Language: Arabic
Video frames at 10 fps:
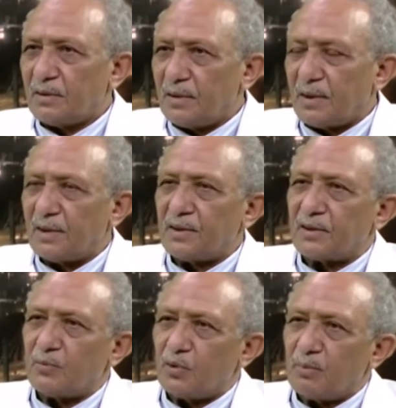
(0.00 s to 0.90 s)
دي
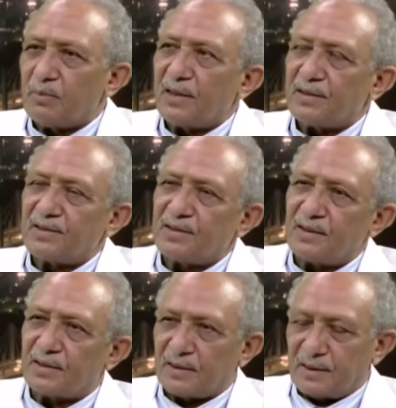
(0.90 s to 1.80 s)
الحاجات المهمة
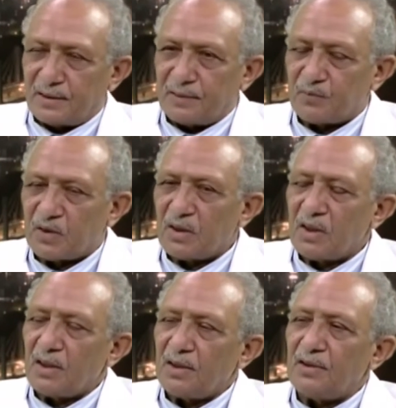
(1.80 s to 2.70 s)
الشيء الثاني
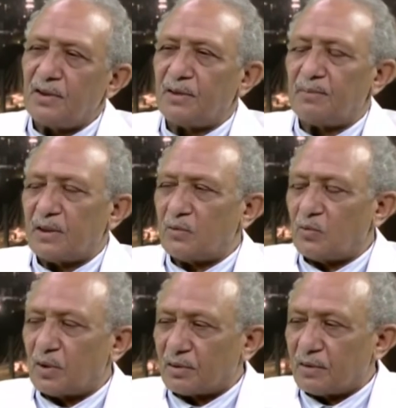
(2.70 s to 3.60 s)
يجب
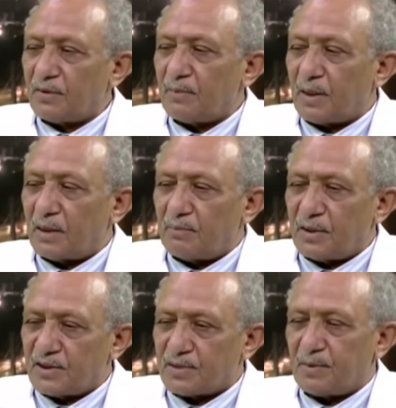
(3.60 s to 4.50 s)
أنه الطفل بعد
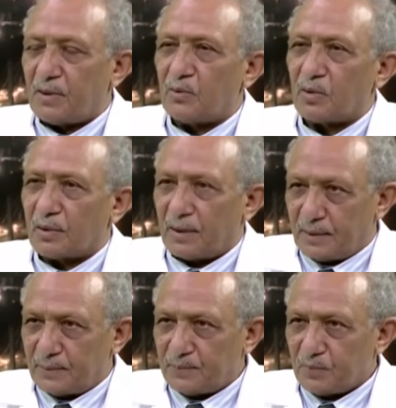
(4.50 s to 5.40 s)
ما يسبح
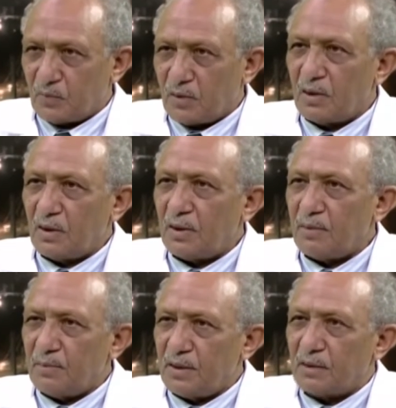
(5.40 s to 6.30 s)
ويطلع
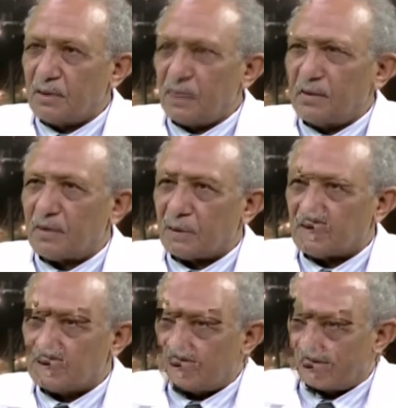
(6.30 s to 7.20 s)
immediately
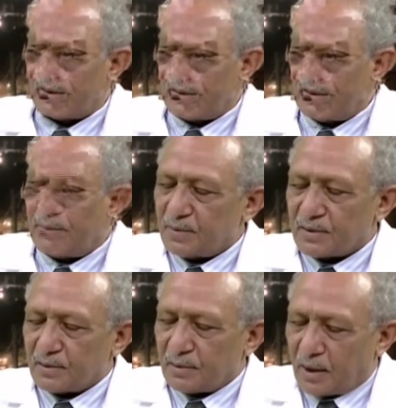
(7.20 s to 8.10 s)
ياخد
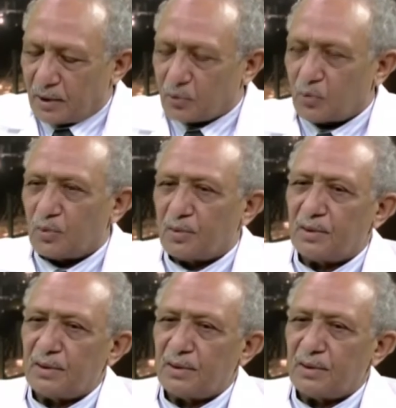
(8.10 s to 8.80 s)
على طول